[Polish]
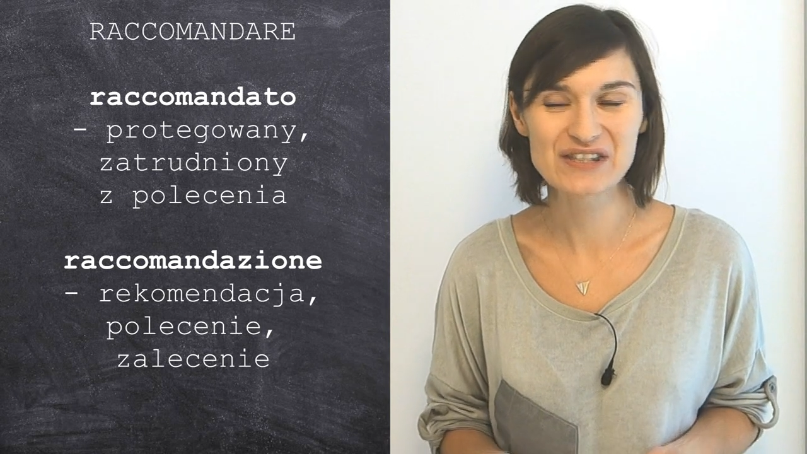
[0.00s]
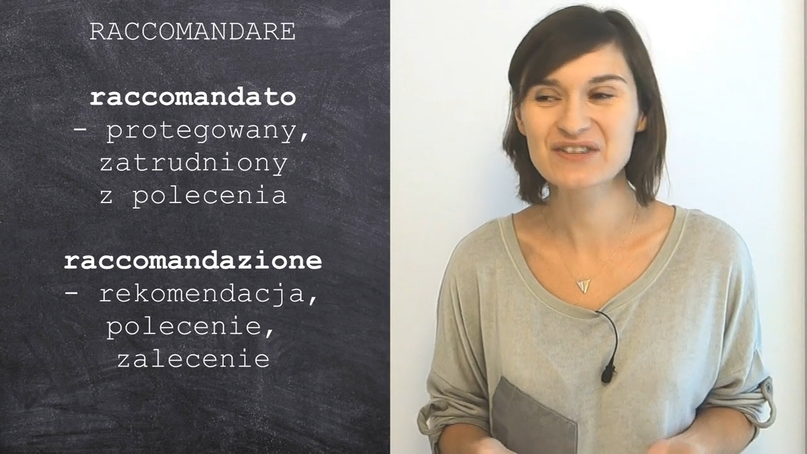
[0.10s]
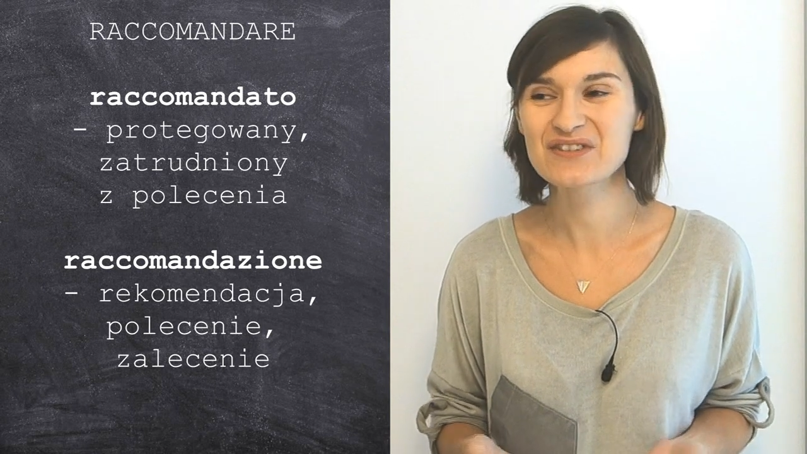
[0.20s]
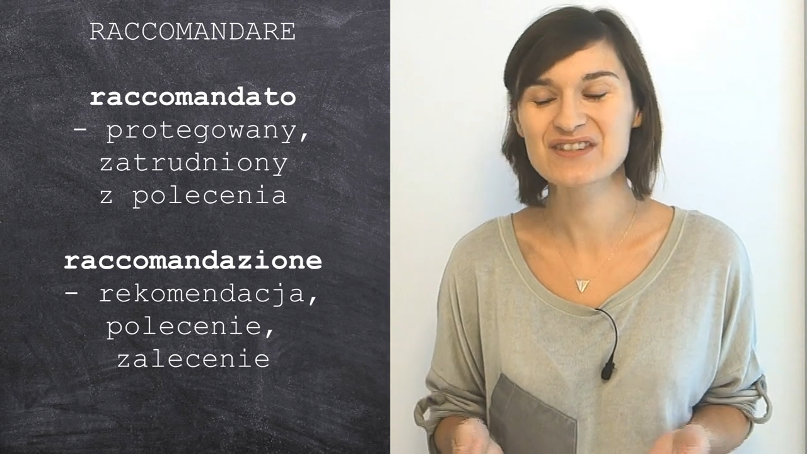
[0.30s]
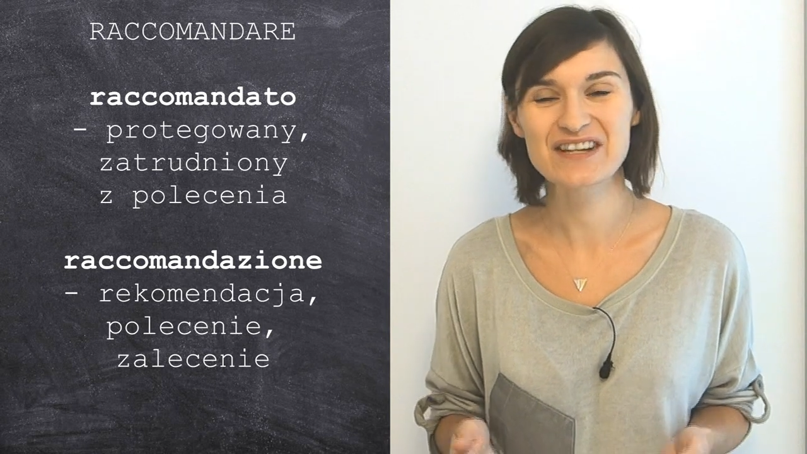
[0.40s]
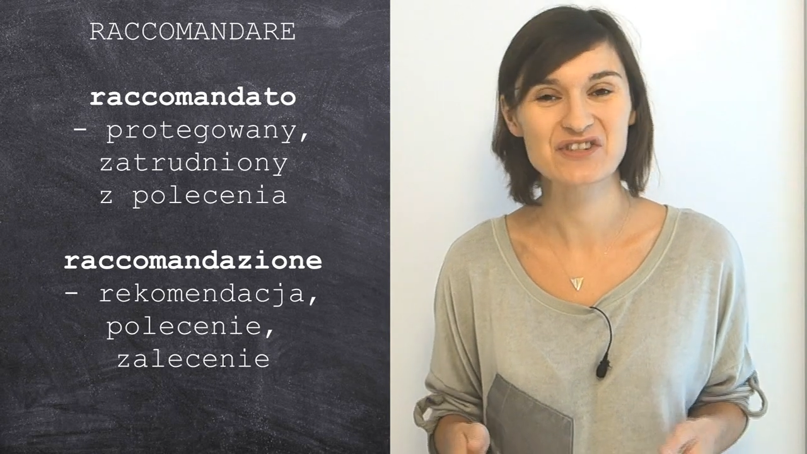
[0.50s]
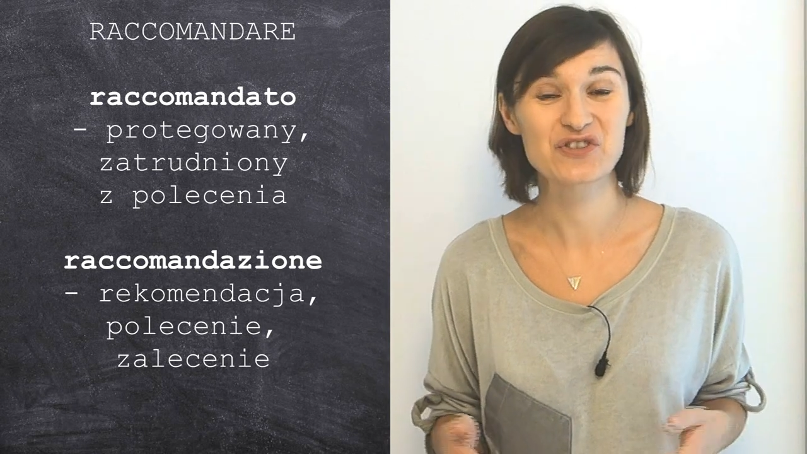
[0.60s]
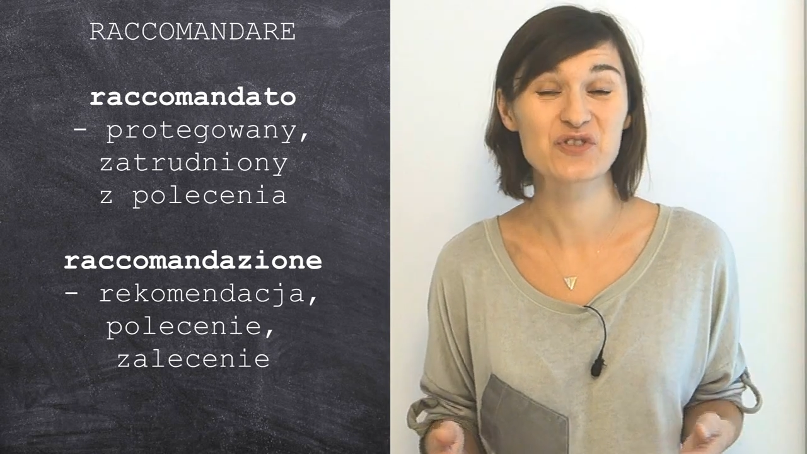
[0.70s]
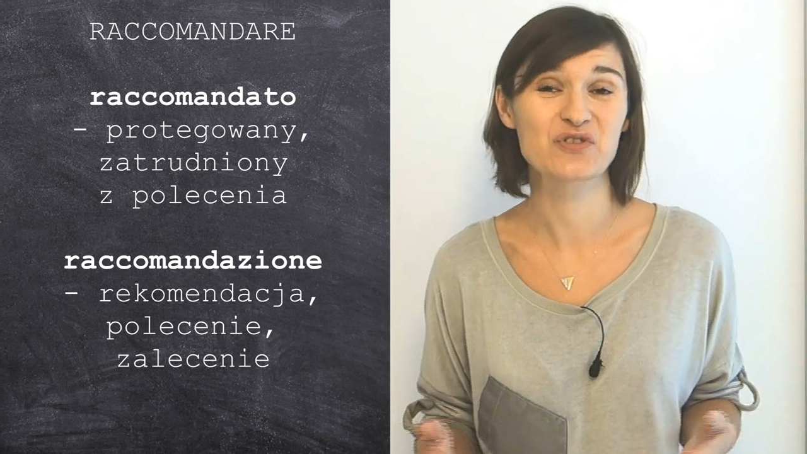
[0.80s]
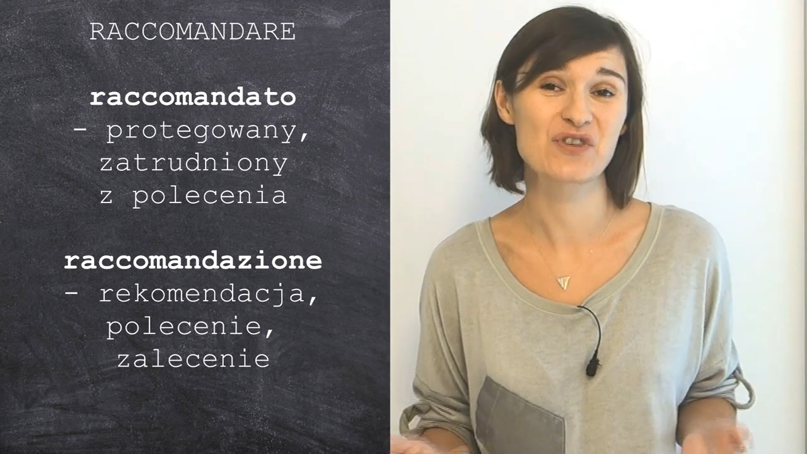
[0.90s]
Co to znaczy
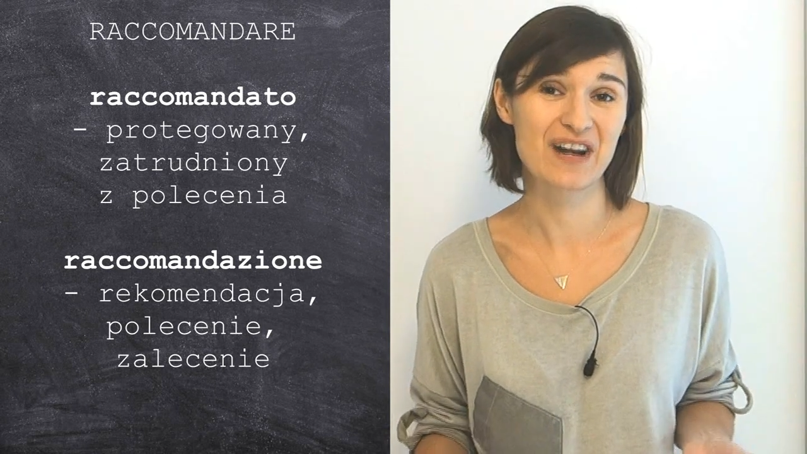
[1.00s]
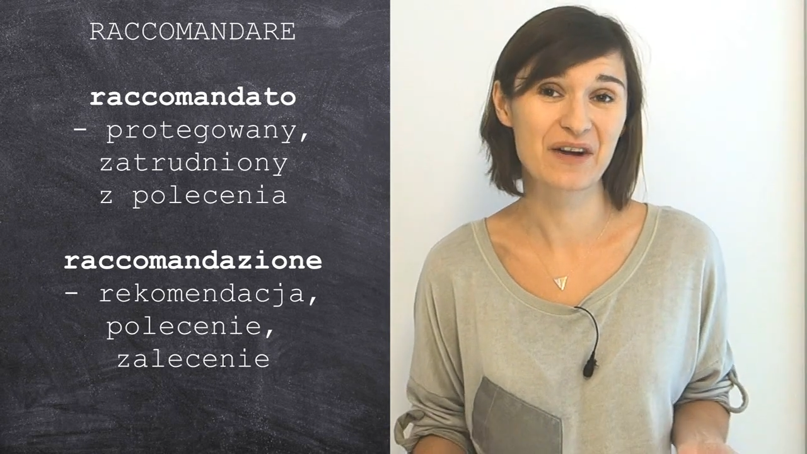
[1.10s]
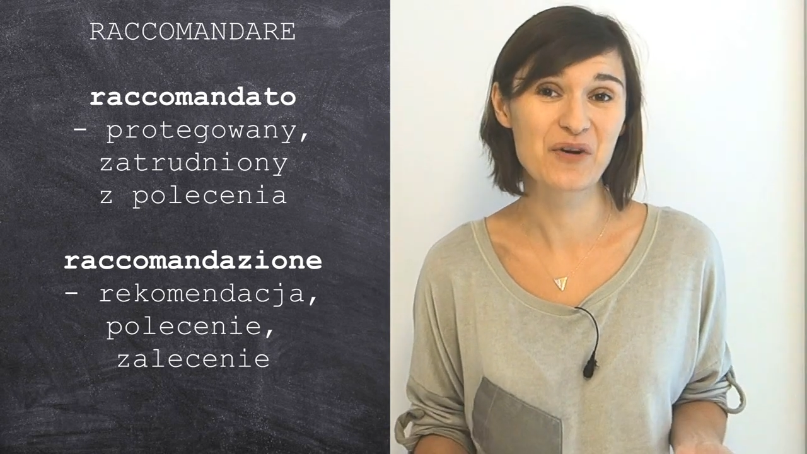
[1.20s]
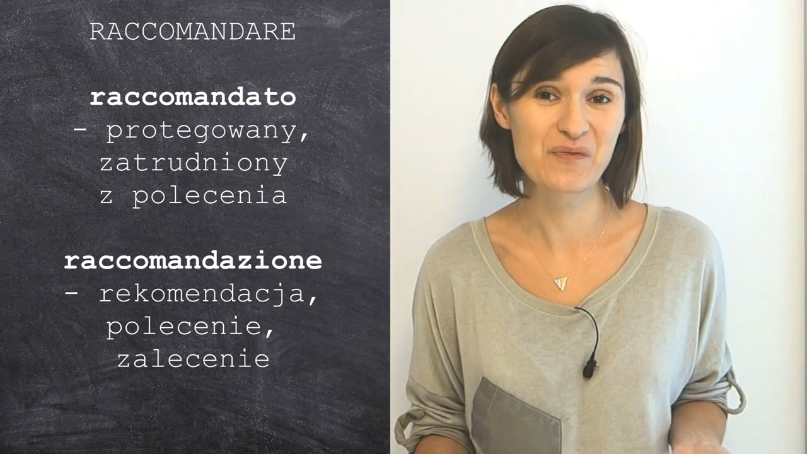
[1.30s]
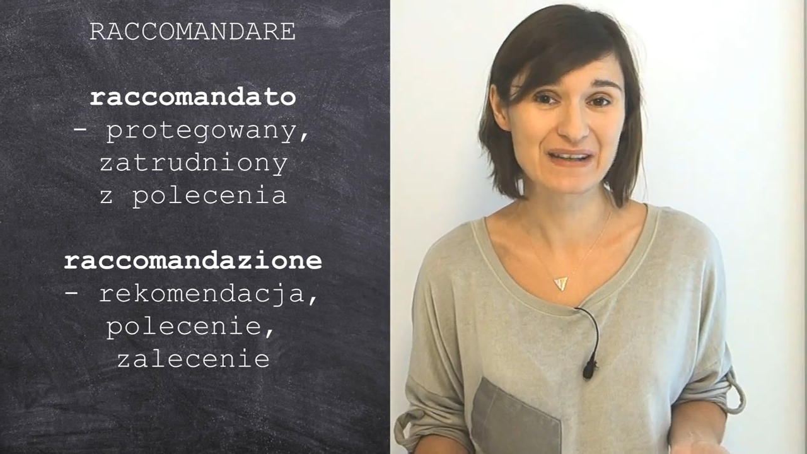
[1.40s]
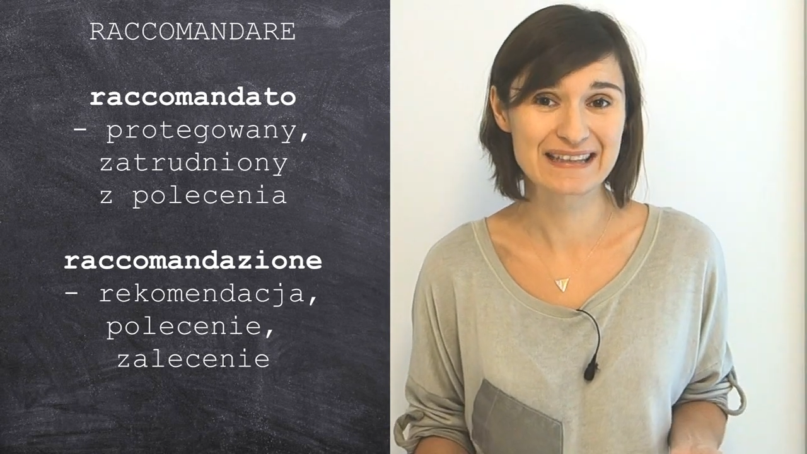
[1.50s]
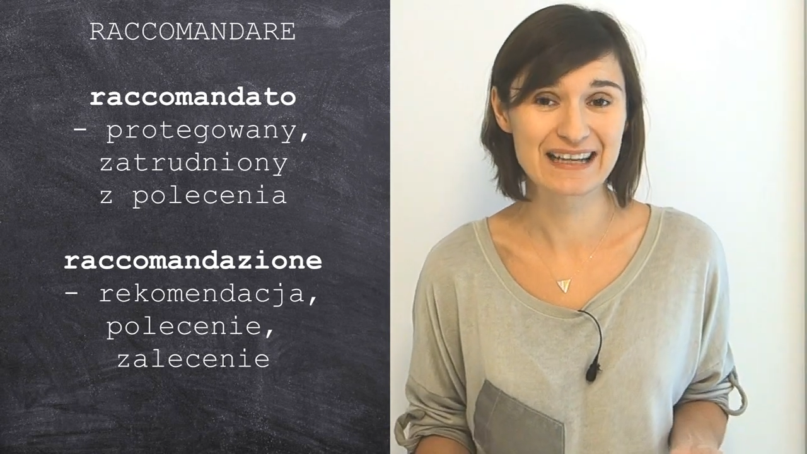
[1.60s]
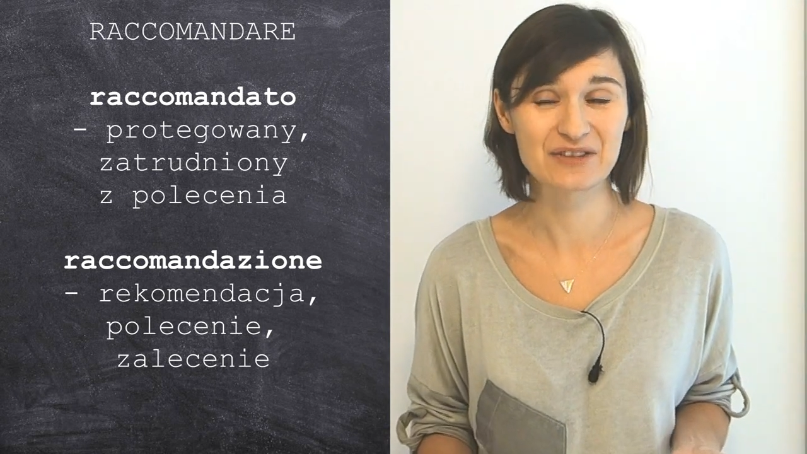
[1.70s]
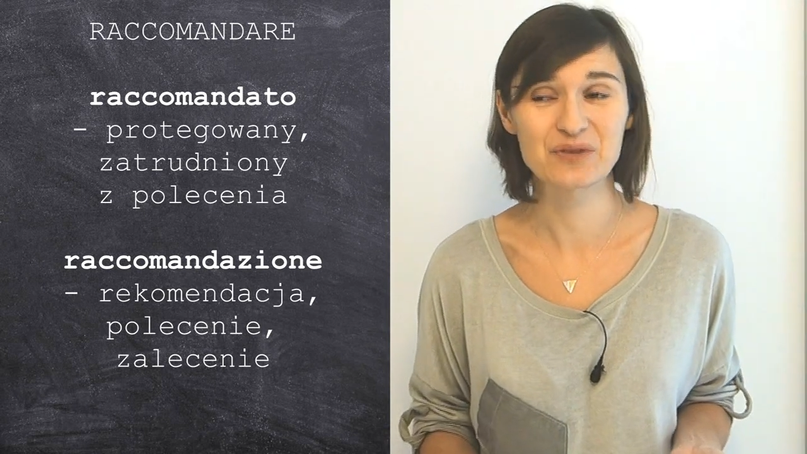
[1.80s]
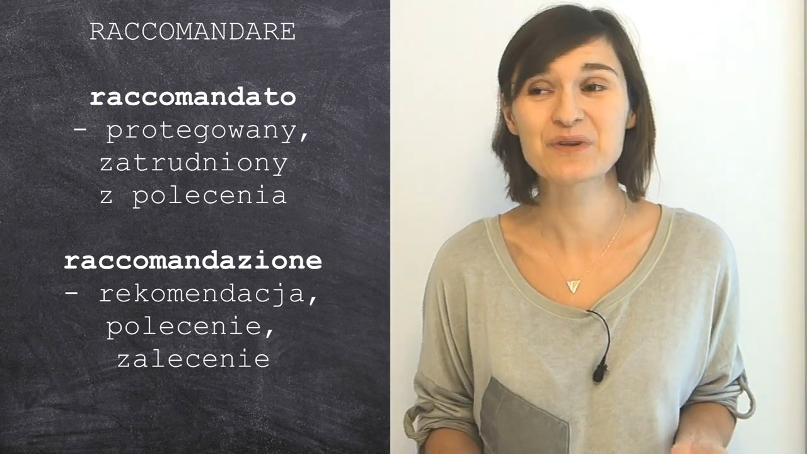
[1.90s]
sono raccomandato?